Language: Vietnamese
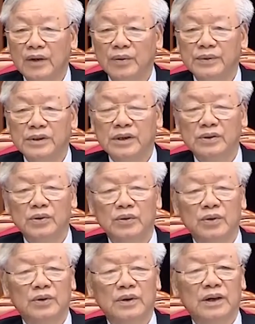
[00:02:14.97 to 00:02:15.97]
mà hôm trước
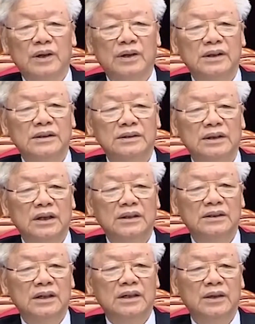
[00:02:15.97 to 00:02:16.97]
chúng tôi đã nói
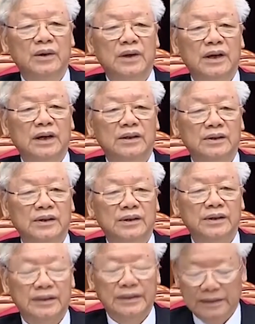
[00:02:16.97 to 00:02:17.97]
nhấn rất nhiều cái này
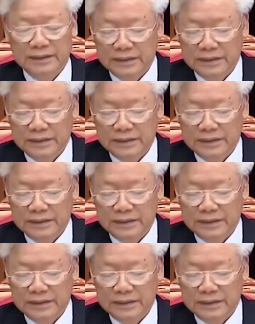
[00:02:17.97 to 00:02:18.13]
rồi